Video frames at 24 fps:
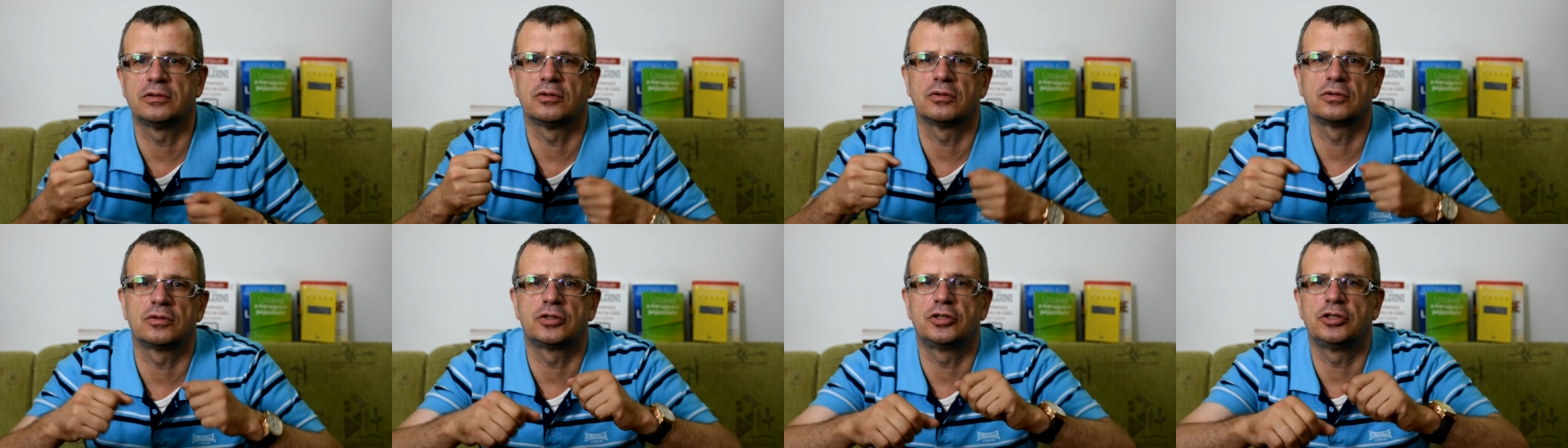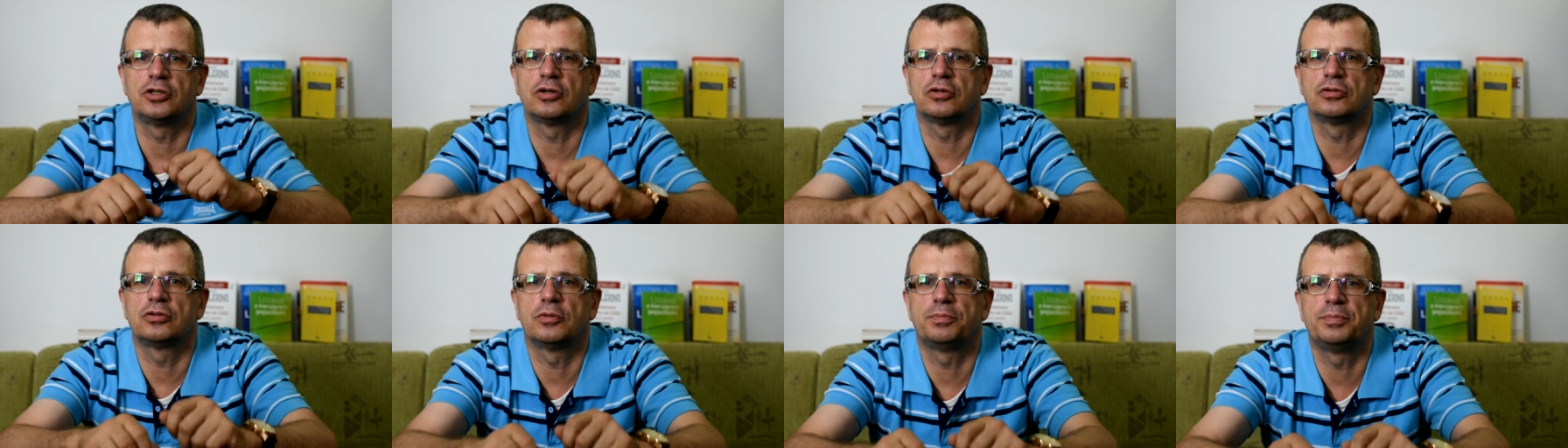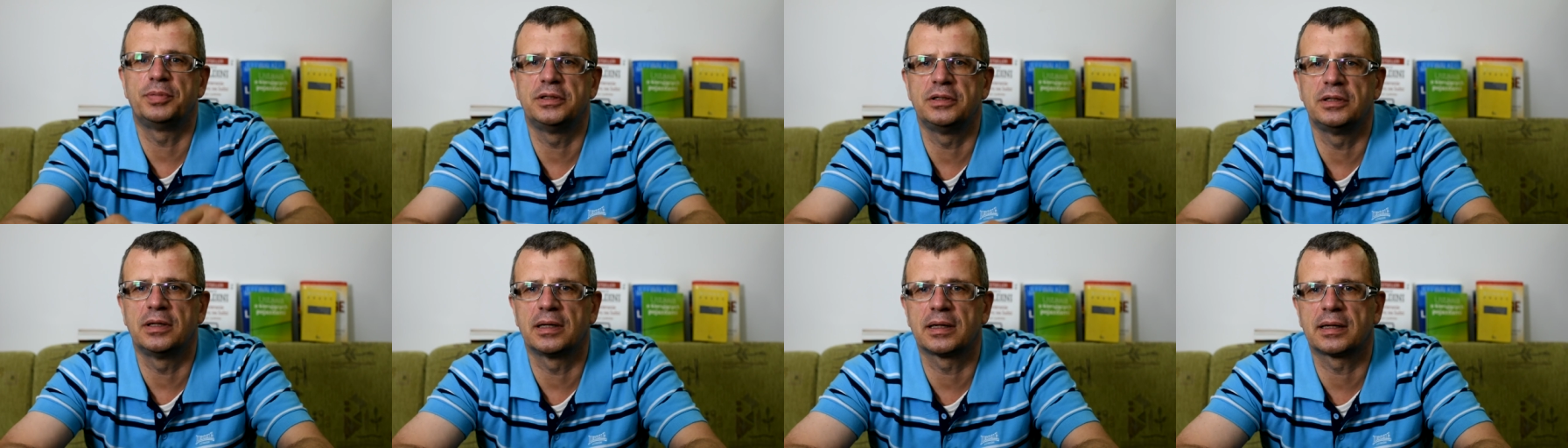no gdzie od
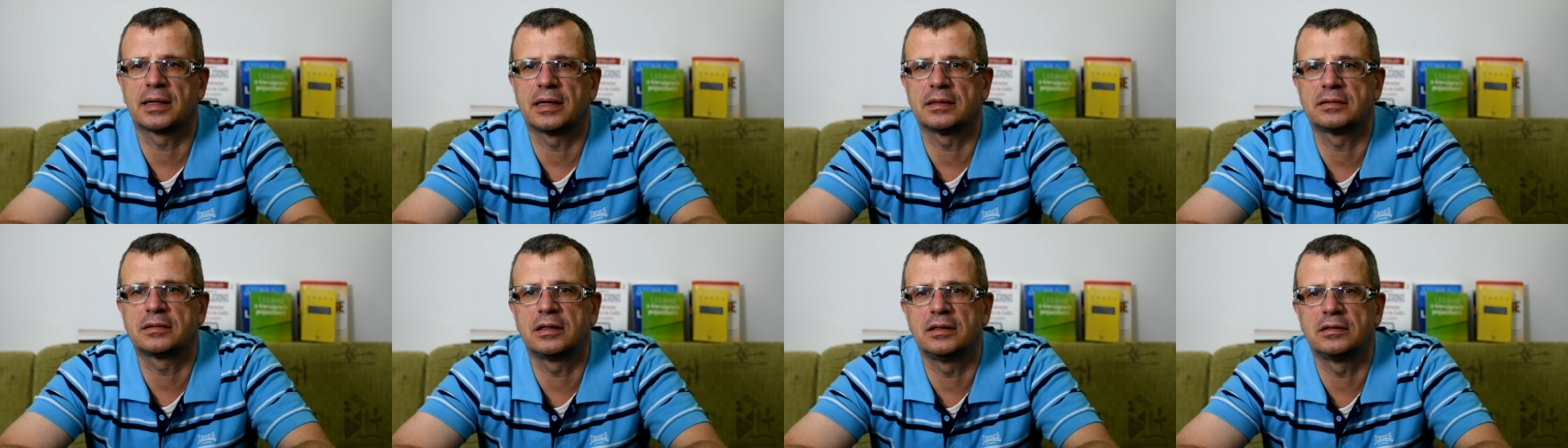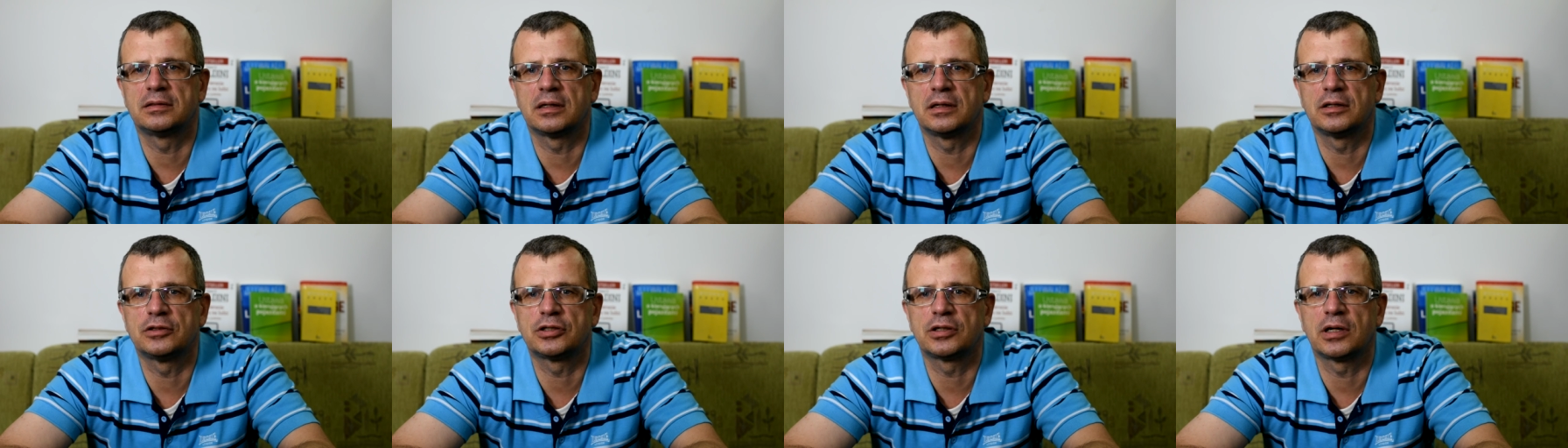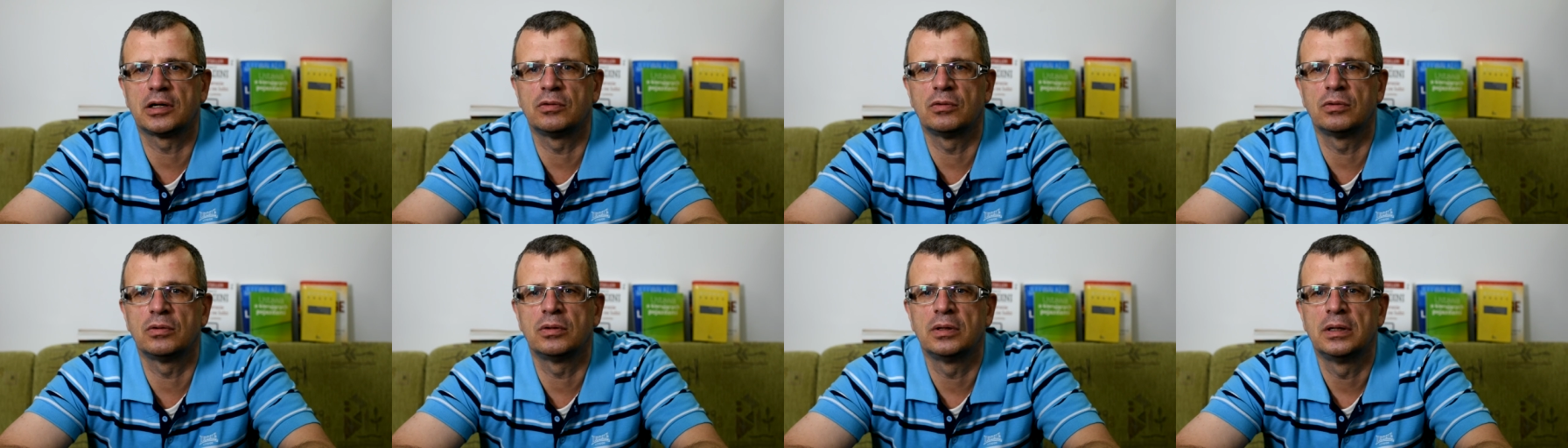opinii lekarskiej
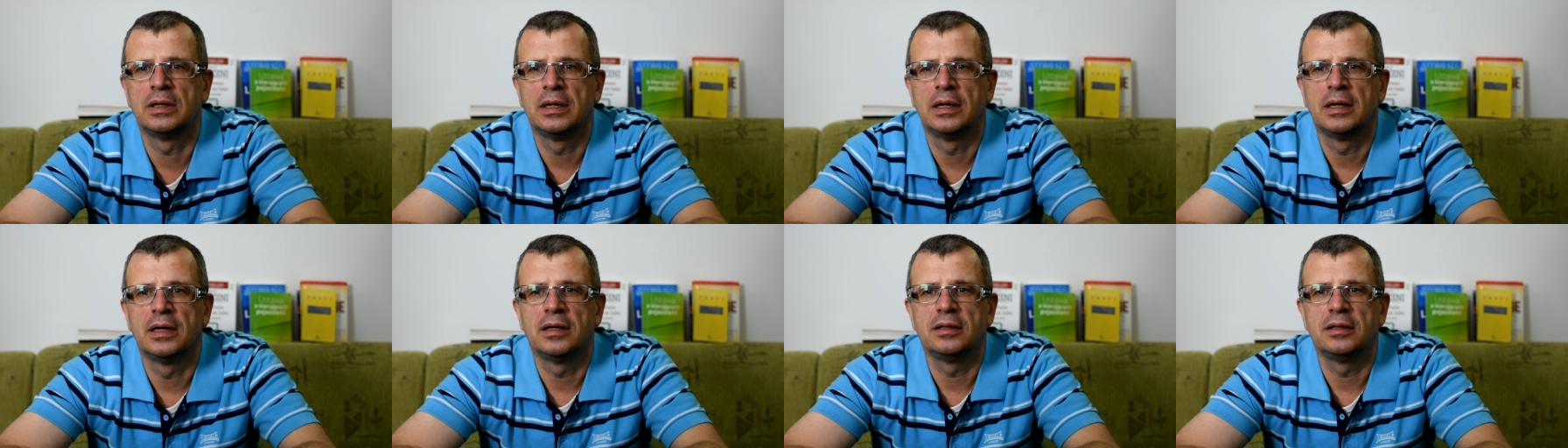zależało